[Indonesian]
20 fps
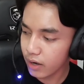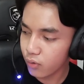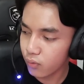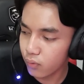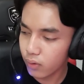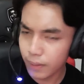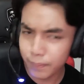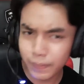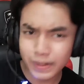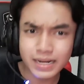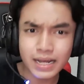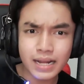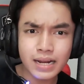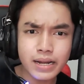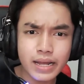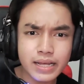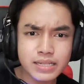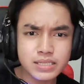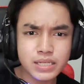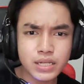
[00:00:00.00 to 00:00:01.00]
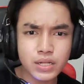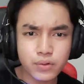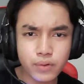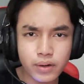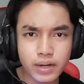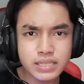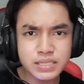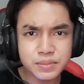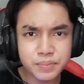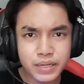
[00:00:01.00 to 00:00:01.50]
gua padahal ancient
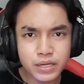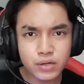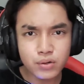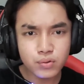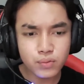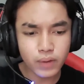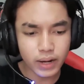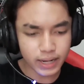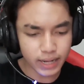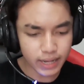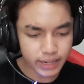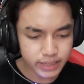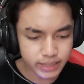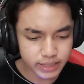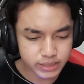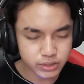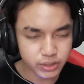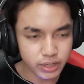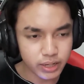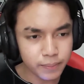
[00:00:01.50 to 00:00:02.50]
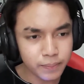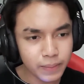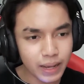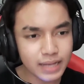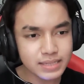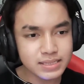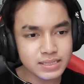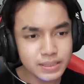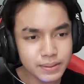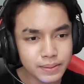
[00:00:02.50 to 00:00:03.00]
gua kan seminggu dua kali ya coy ya,
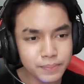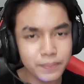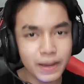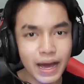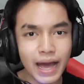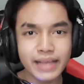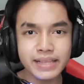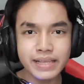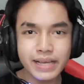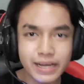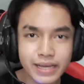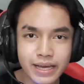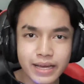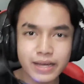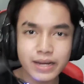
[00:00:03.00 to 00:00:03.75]
masih banyak yang